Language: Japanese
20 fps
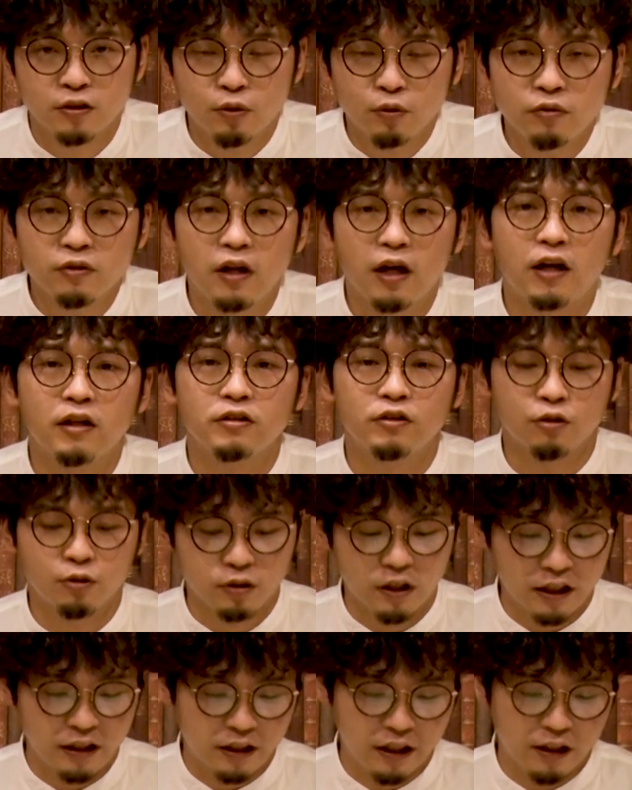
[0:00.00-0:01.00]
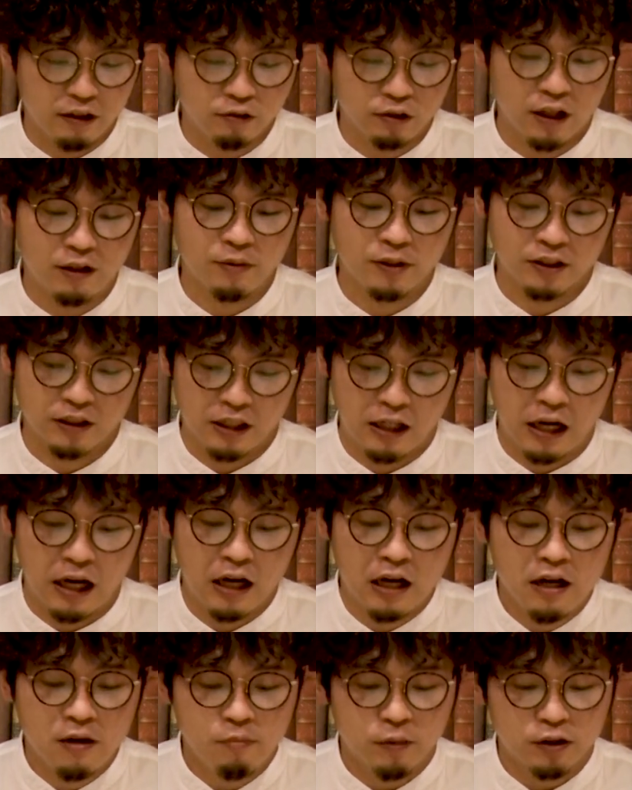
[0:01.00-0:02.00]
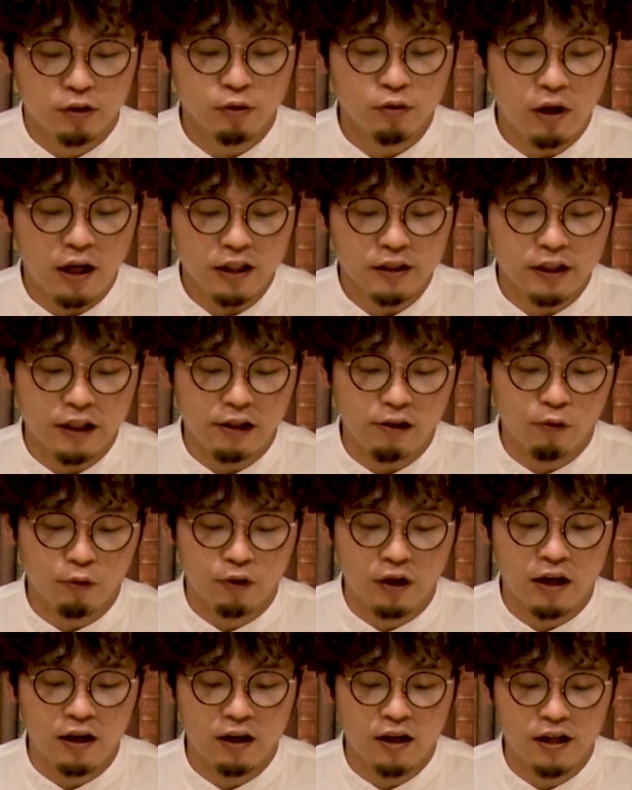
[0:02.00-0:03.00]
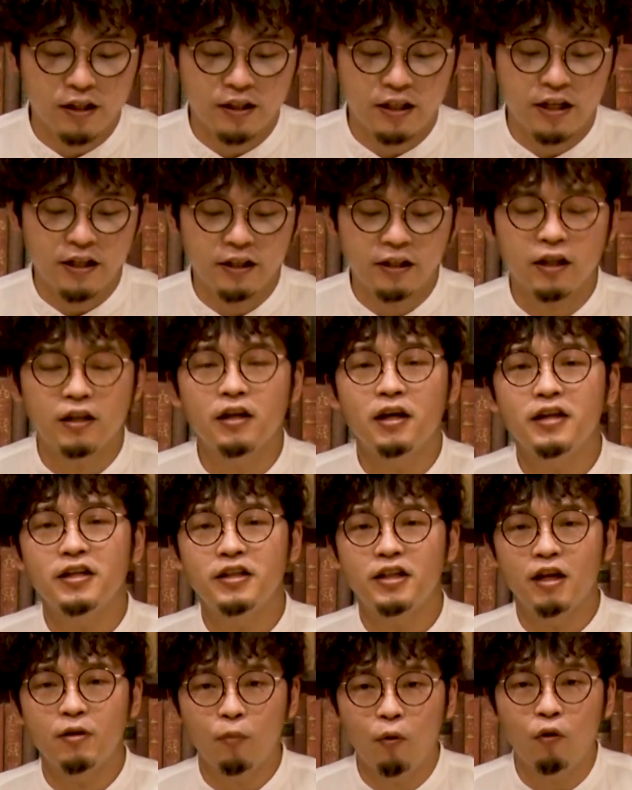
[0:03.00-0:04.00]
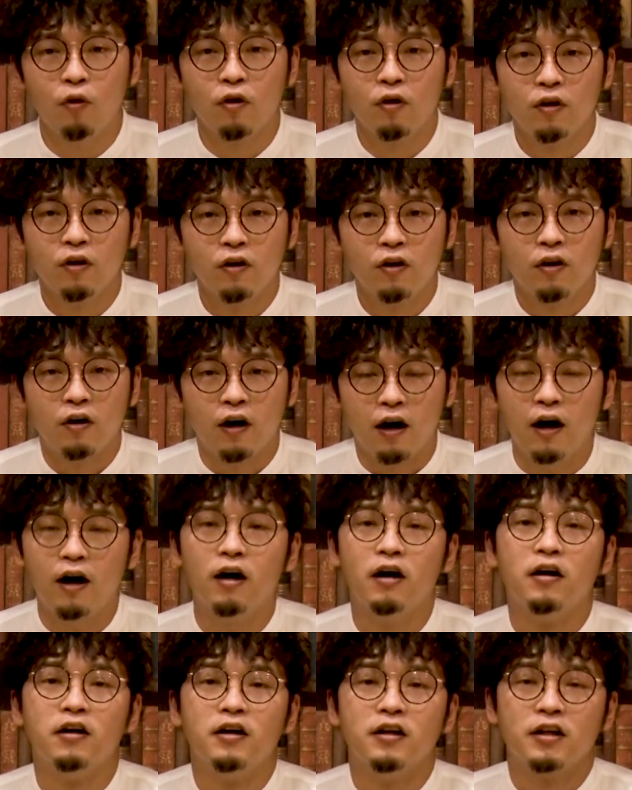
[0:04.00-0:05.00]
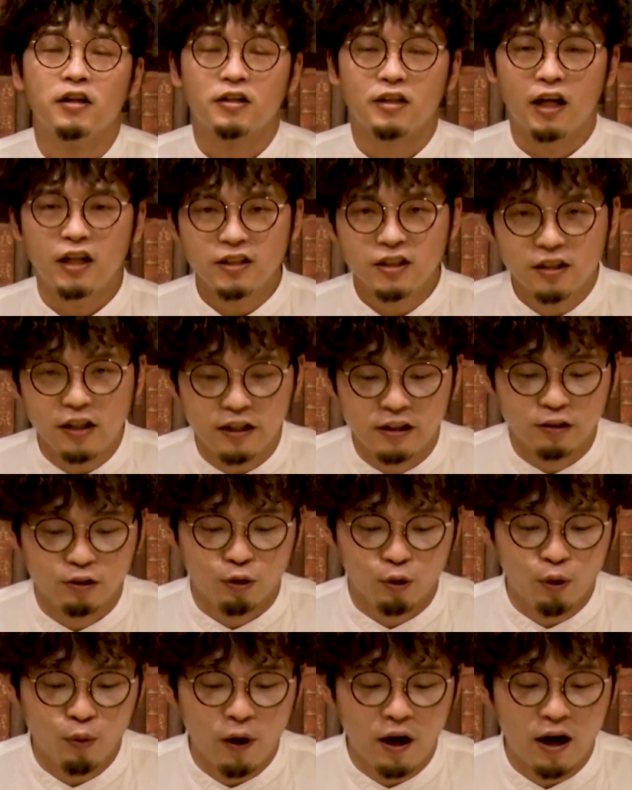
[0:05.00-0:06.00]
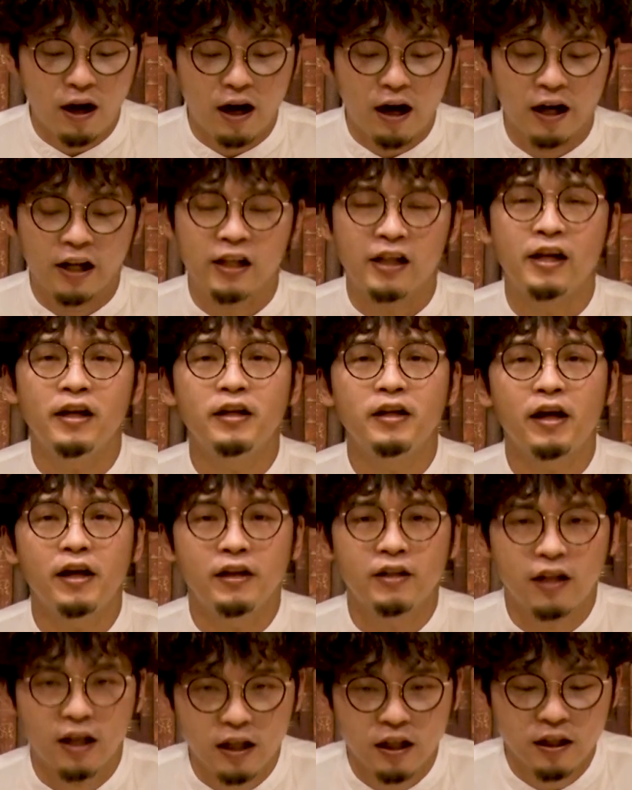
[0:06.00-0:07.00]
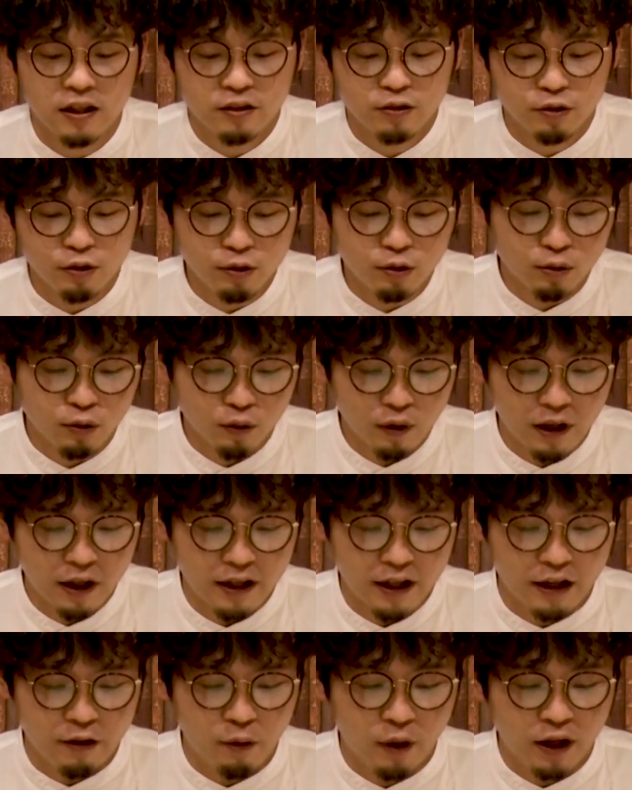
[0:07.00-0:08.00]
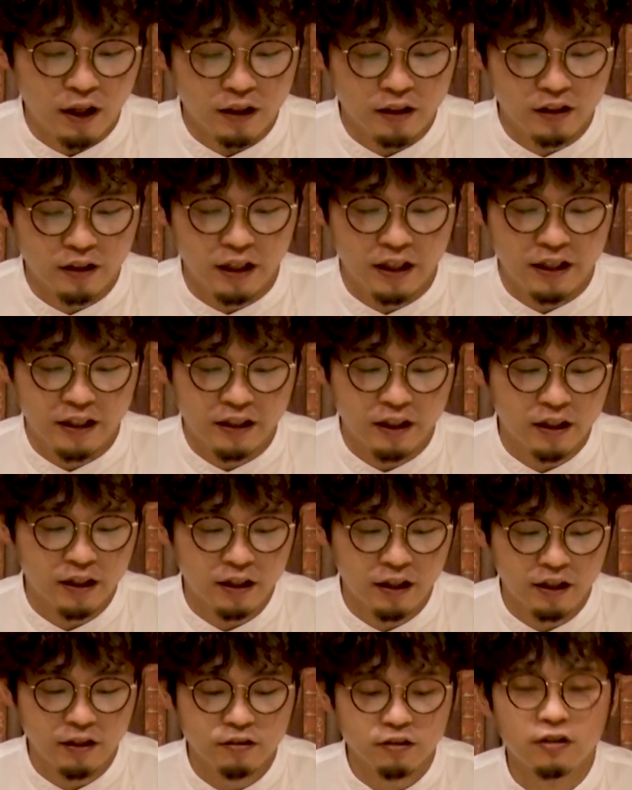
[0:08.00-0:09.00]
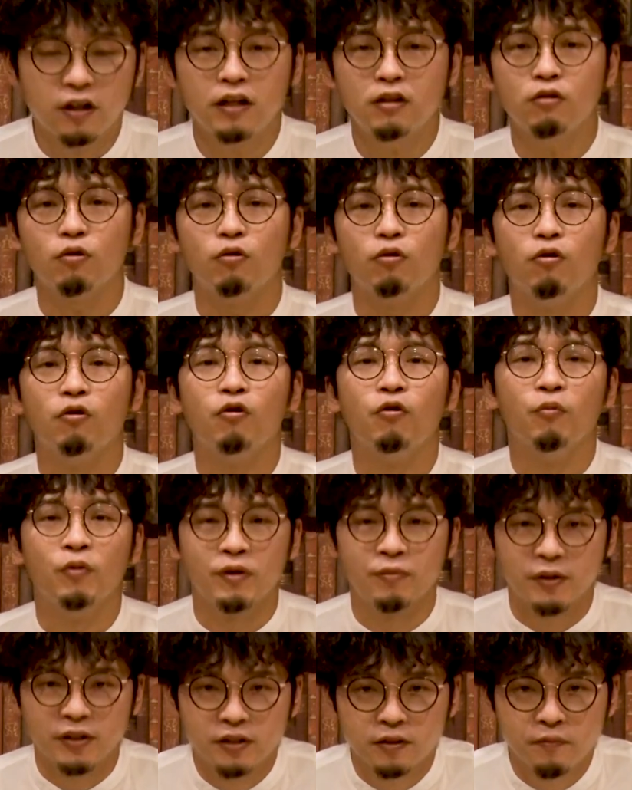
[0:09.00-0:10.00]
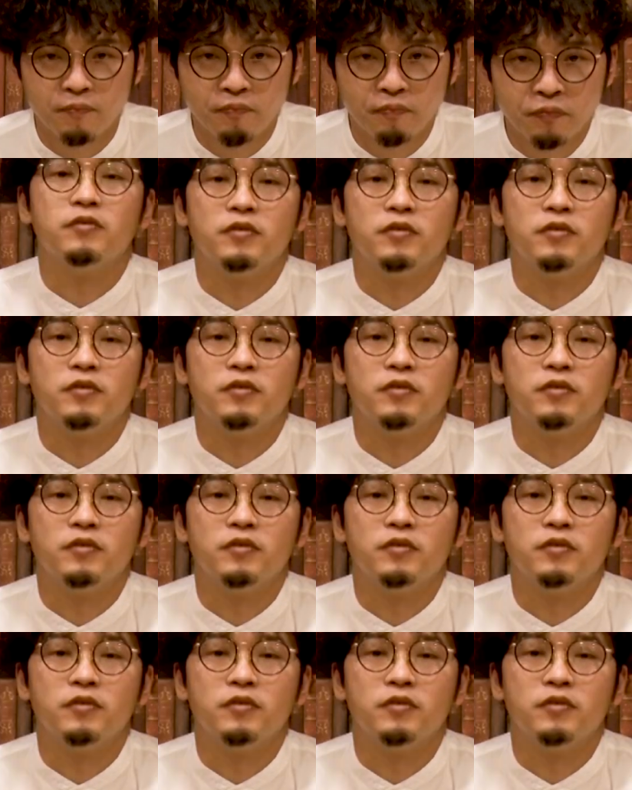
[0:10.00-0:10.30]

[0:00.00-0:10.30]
そんな状態でございますから、その辺りを考えていただいても、あ、確かにそれはありえないなということが、分かっていただけるかと思います。